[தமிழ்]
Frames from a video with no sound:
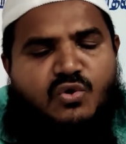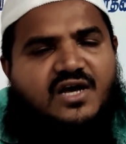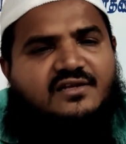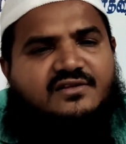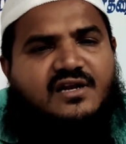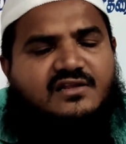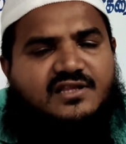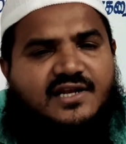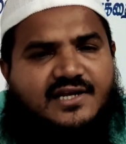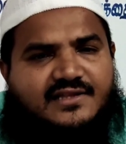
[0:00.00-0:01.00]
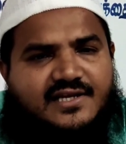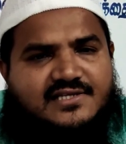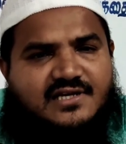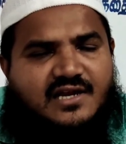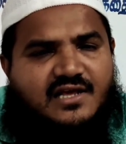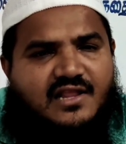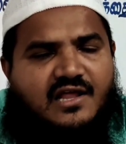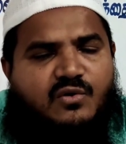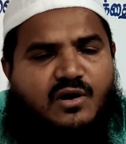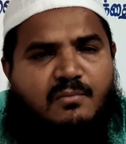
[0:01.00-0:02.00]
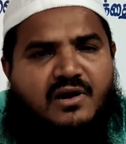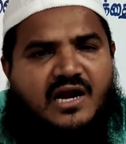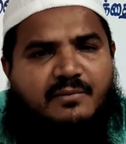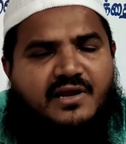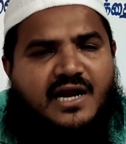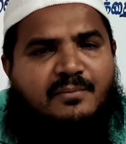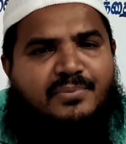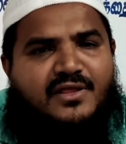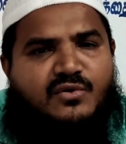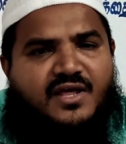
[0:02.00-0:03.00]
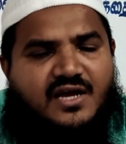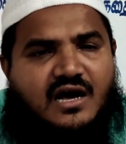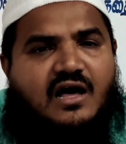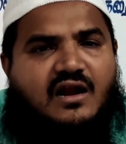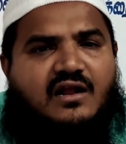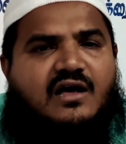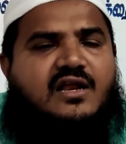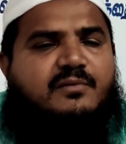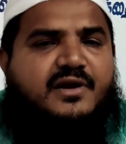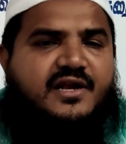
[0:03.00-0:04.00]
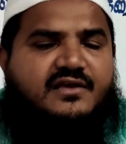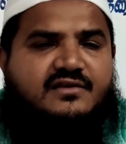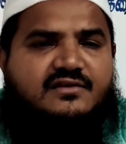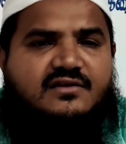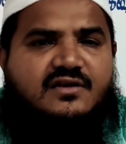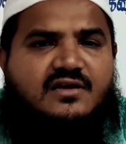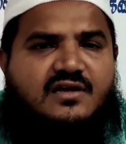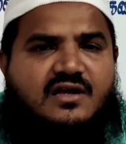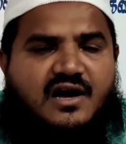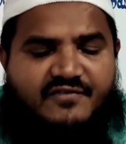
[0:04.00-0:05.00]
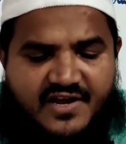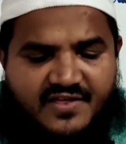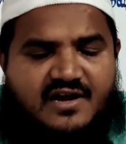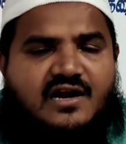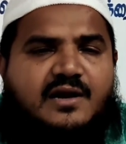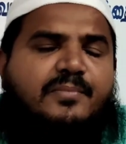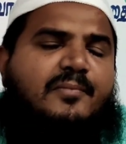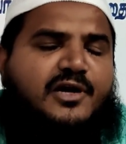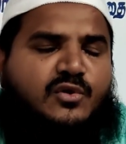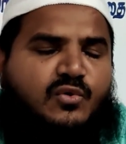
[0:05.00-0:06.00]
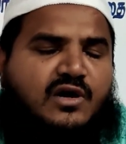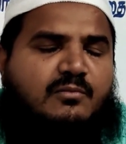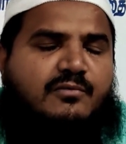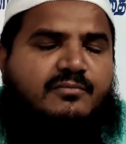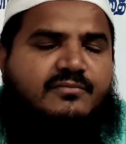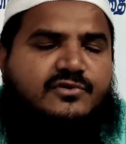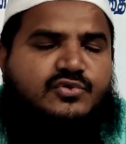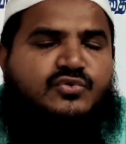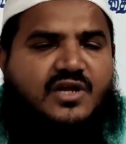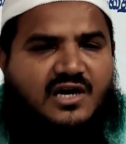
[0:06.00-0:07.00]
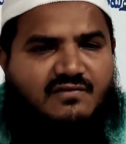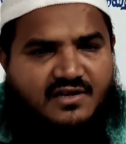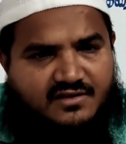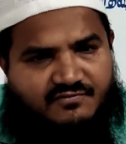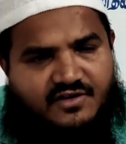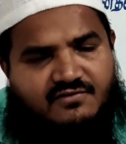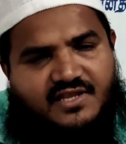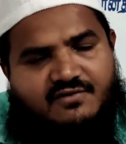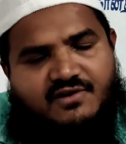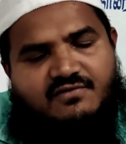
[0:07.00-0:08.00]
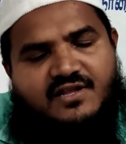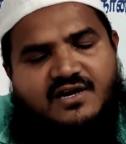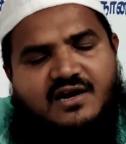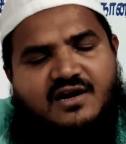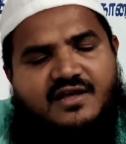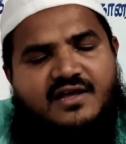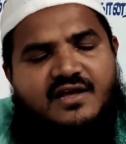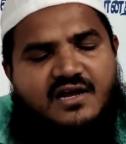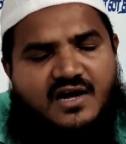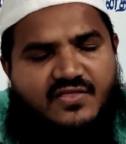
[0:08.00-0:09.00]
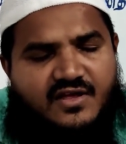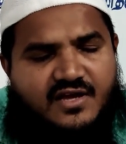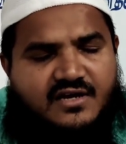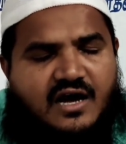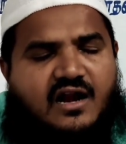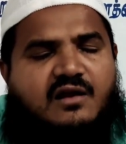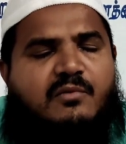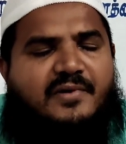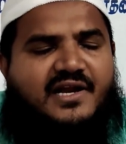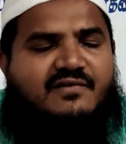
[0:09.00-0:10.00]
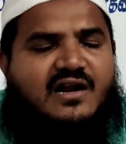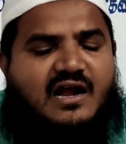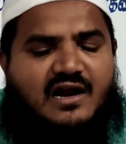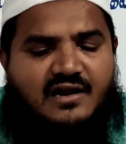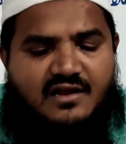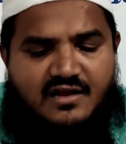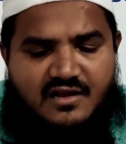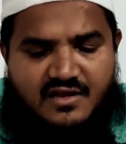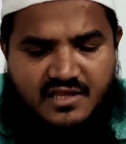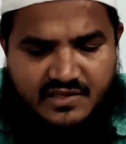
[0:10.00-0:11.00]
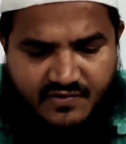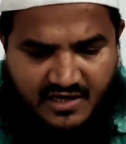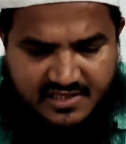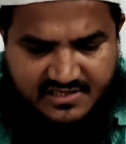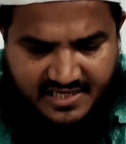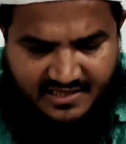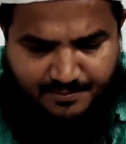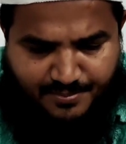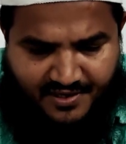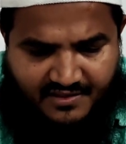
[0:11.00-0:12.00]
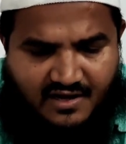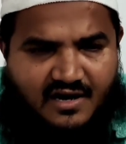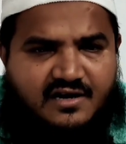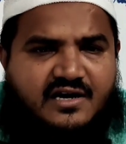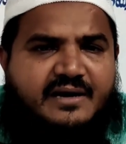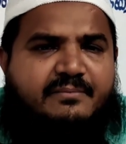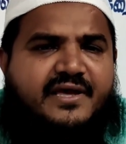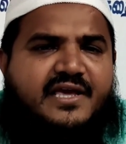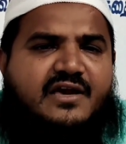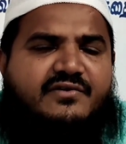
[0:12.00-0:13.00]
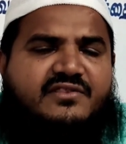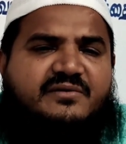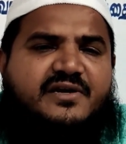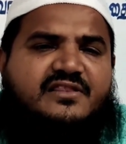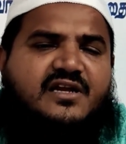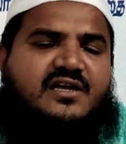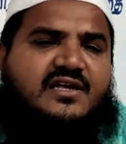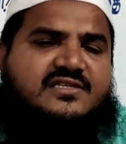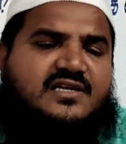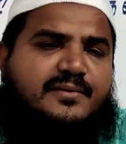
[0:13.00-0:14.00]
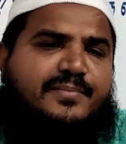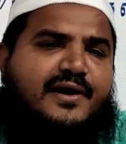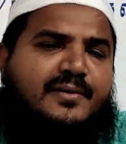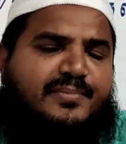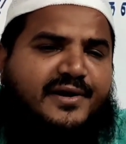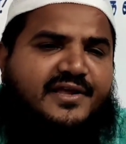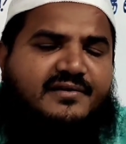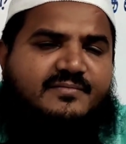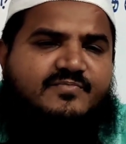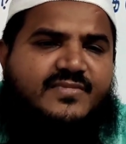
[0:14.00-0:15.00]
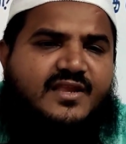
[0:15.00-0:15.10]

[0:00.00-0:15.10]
இந்த உலகத்தில் தீர்க்க தரிசிகளை அல்லாஹு ரப்பல் ஆலமின் அனுப்பியதனுடைய காரண காரியம் என்ன வேதங்கள் அனுப்பப்பட்ட நோக்கமும் தூதர்கள் வருவதை வருவதற்கான இந்த காரணமும் என்னவென்றால் இவர்கள் செய்த பணிதான் நன்மை ஏவி தீமை தடுக்கிற சிறப்பான பணி